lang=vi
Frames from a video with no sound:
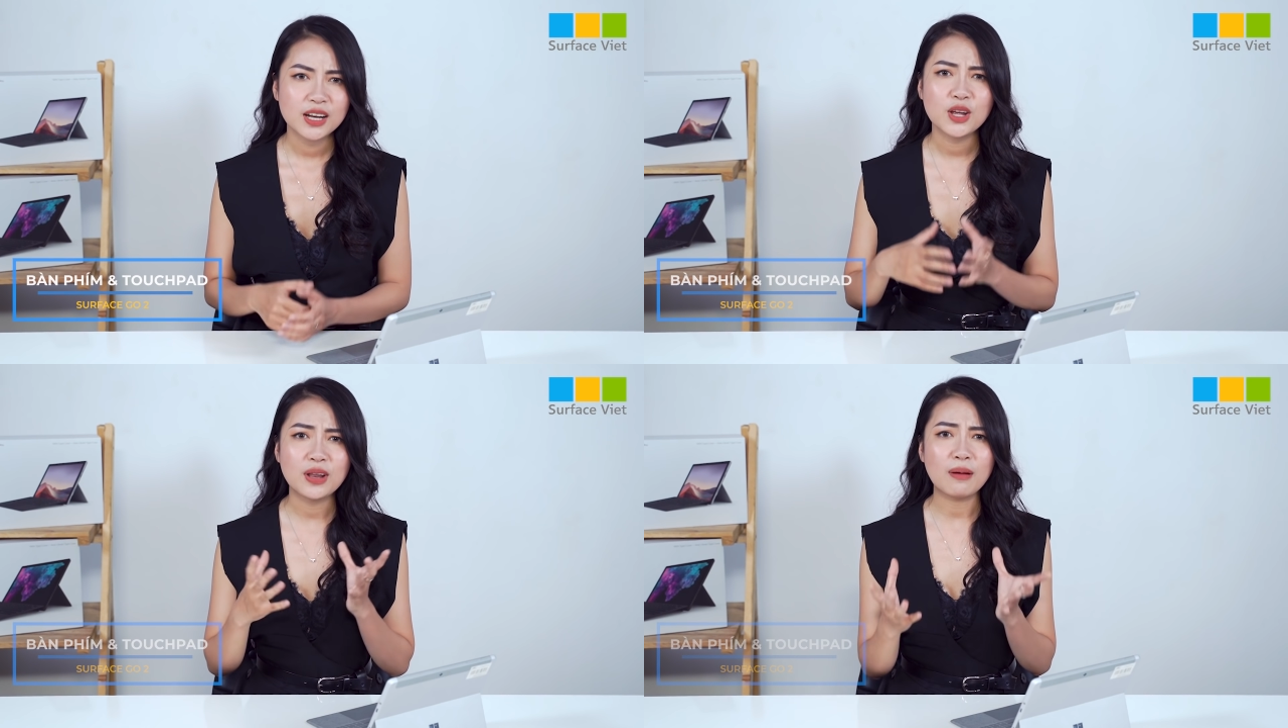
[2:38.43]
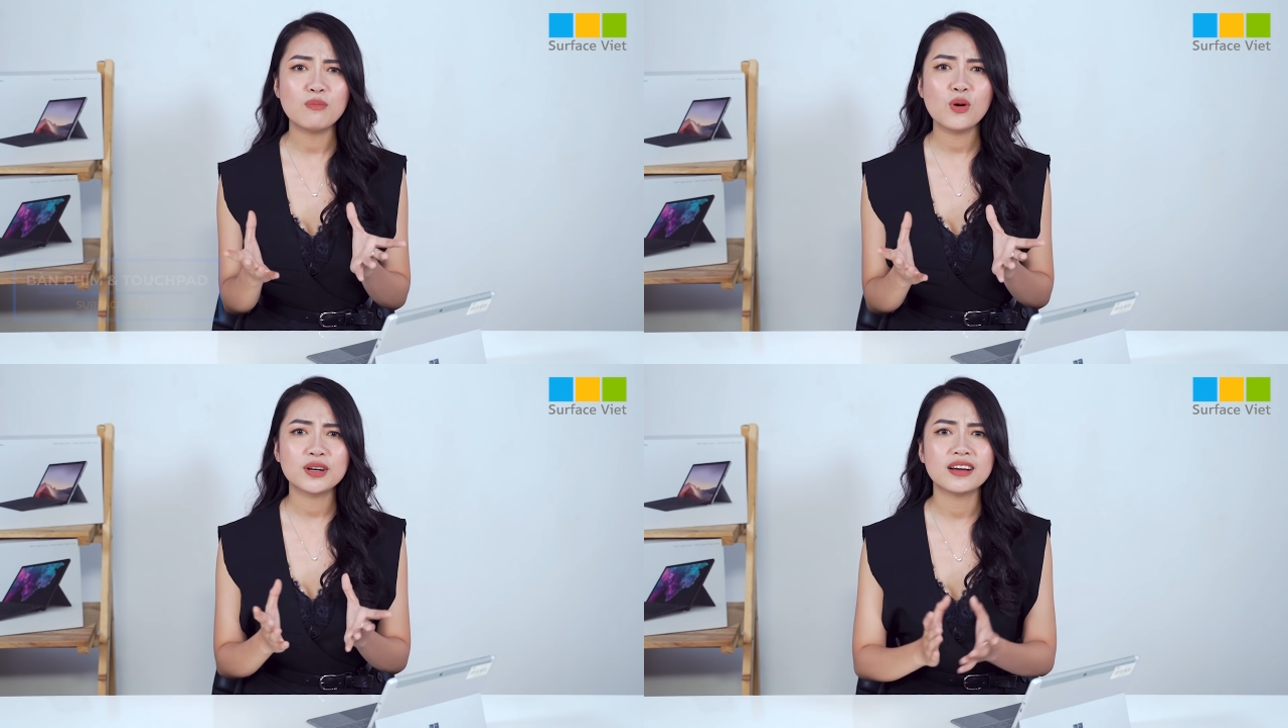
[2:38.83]
Điều
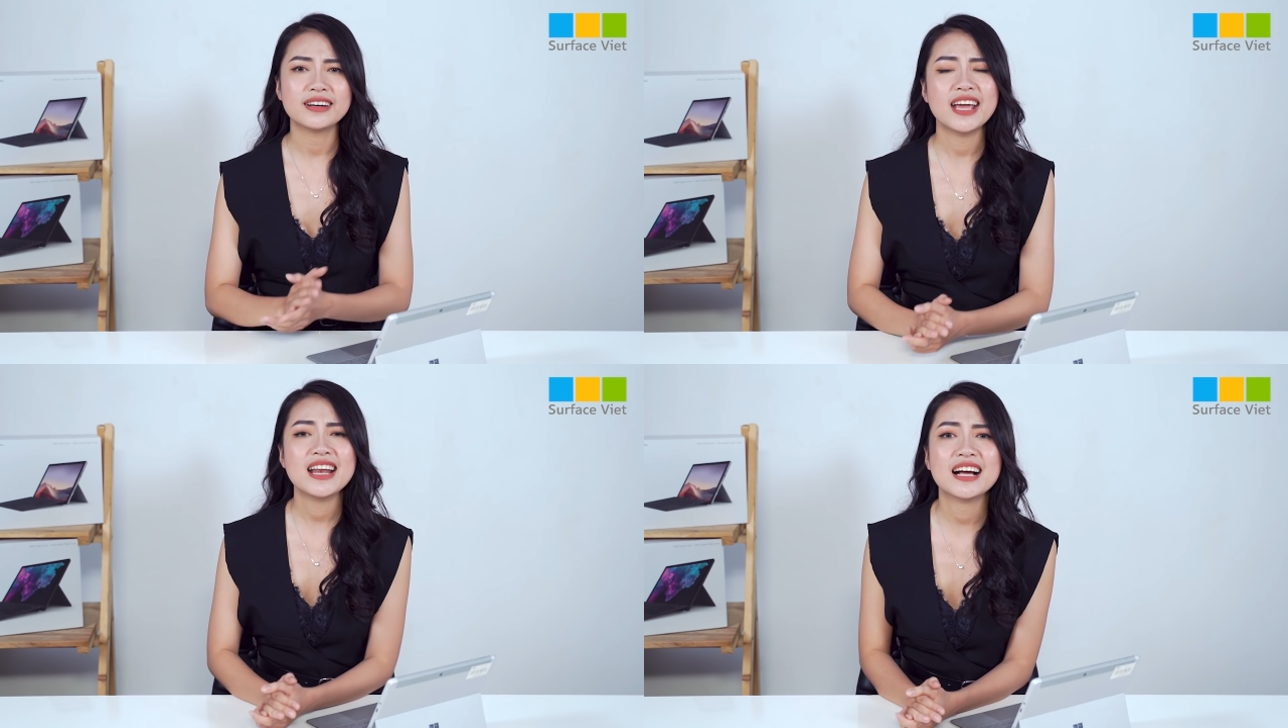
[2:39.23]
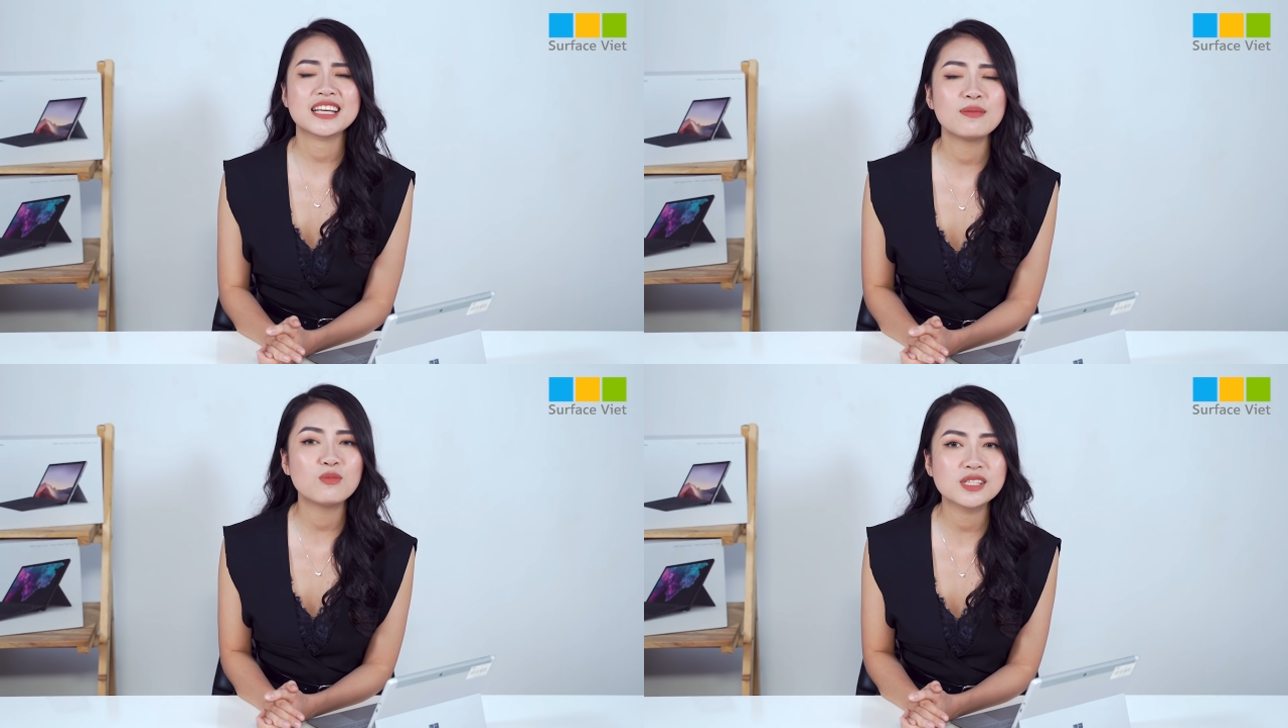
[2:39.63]
đáng buồn ở đây là
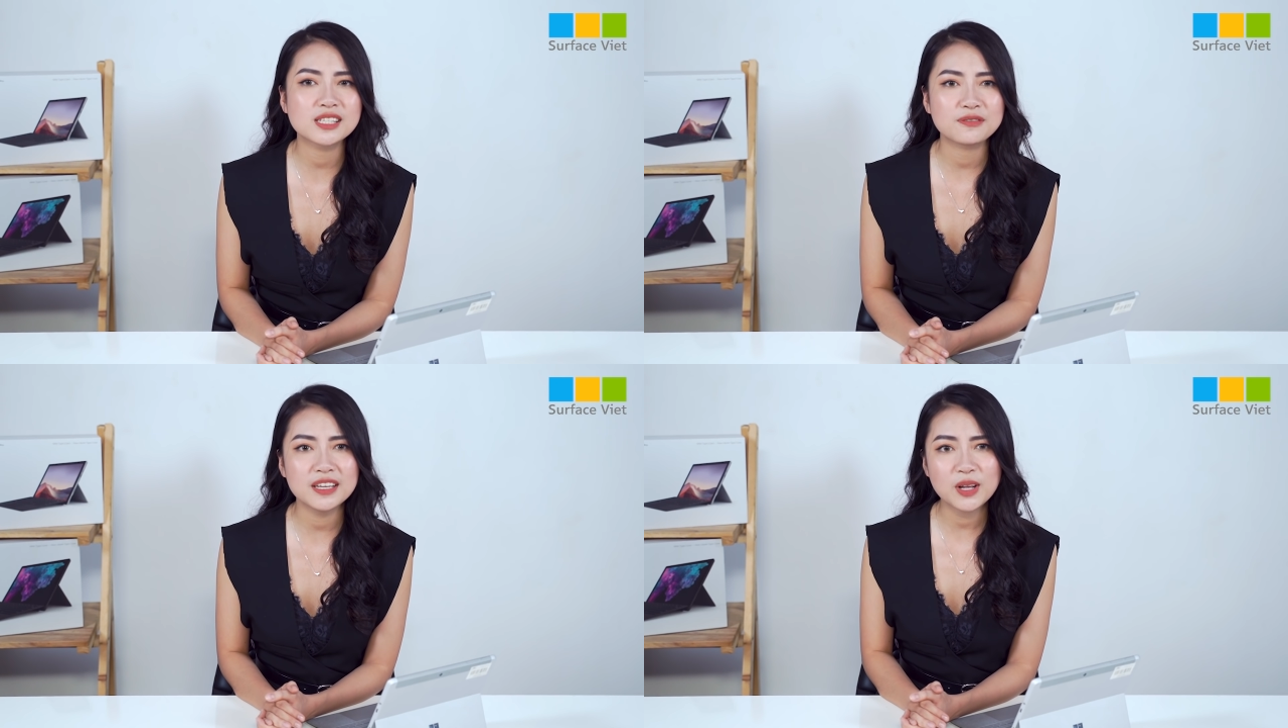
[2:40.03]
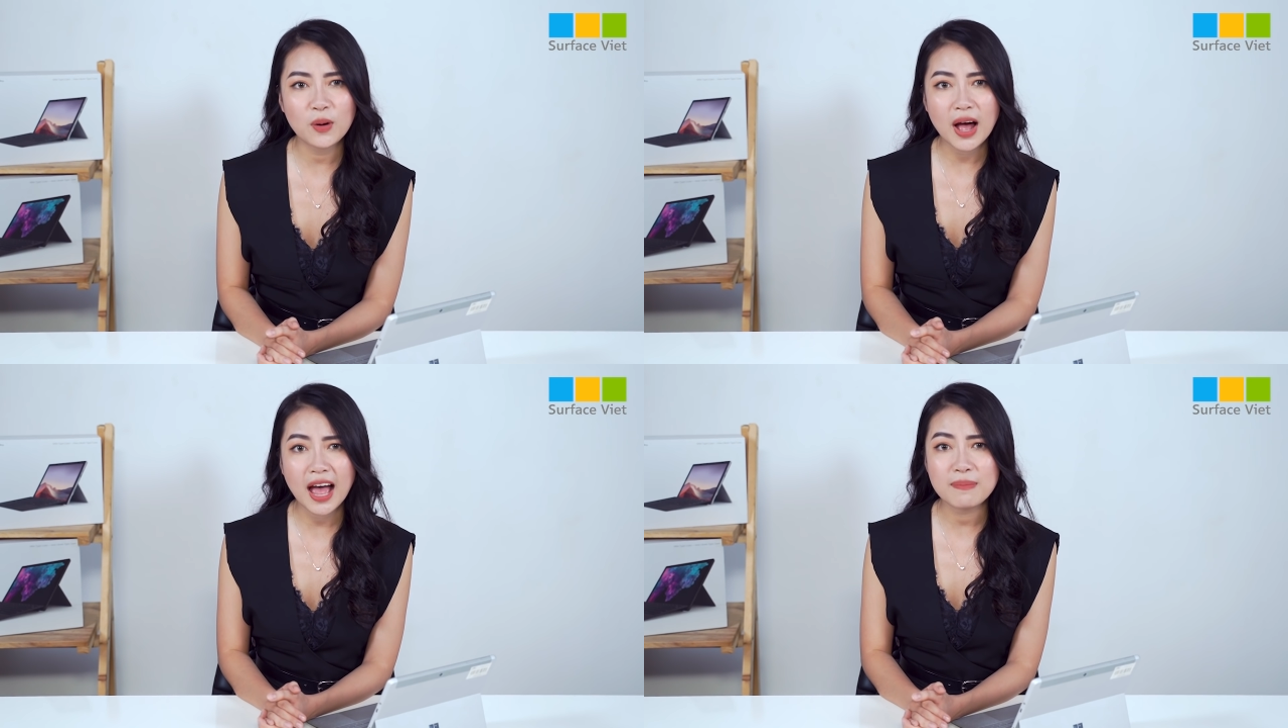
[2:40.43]
khi mua Surface
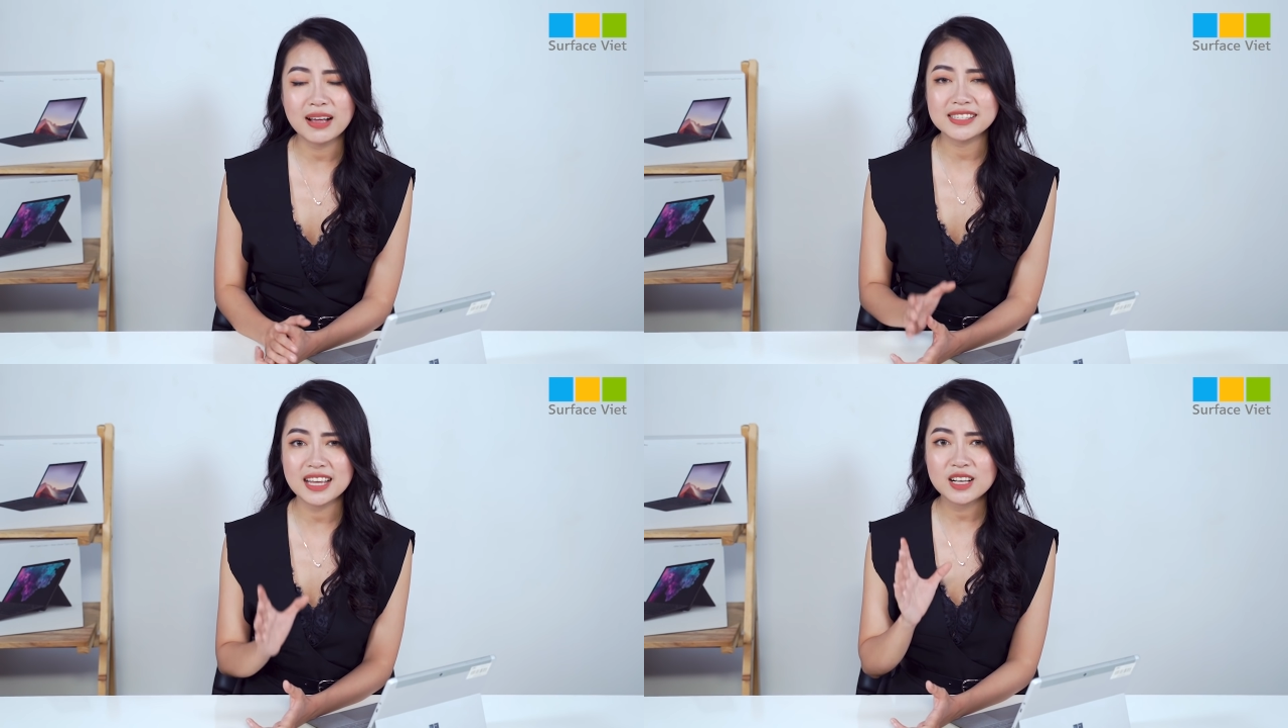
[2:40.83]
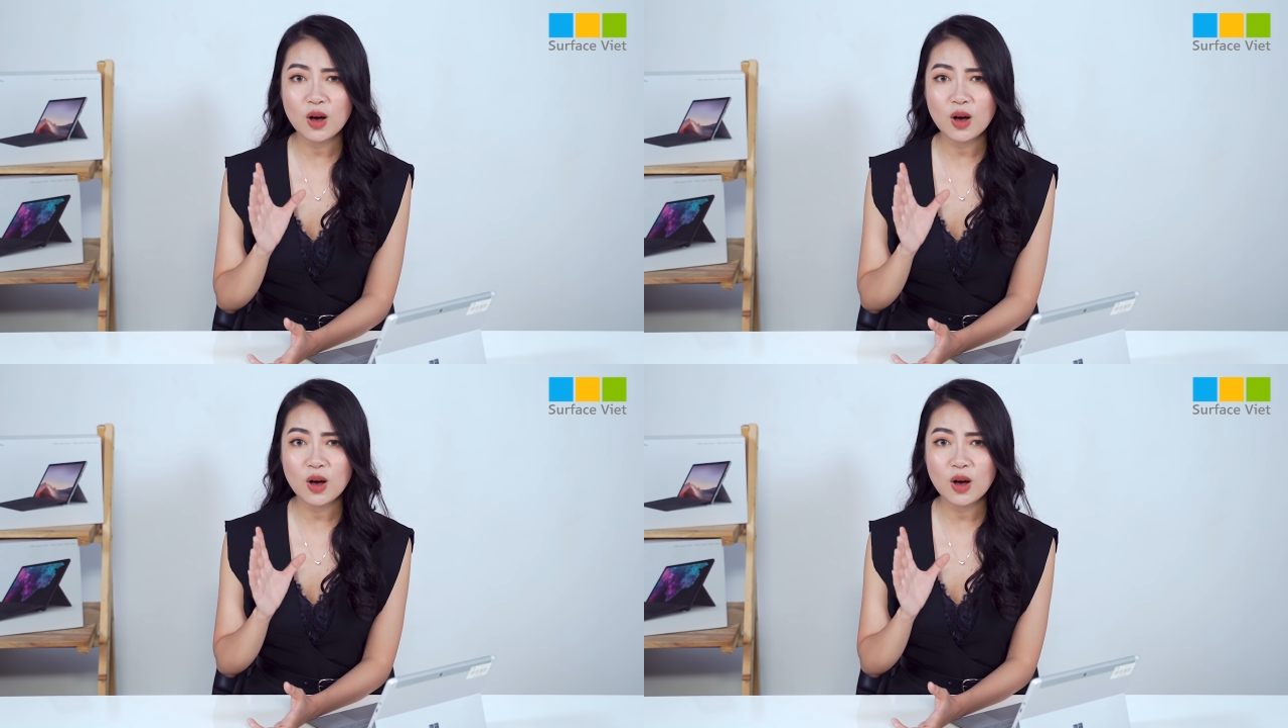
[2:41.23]
Go hai bạn sẽ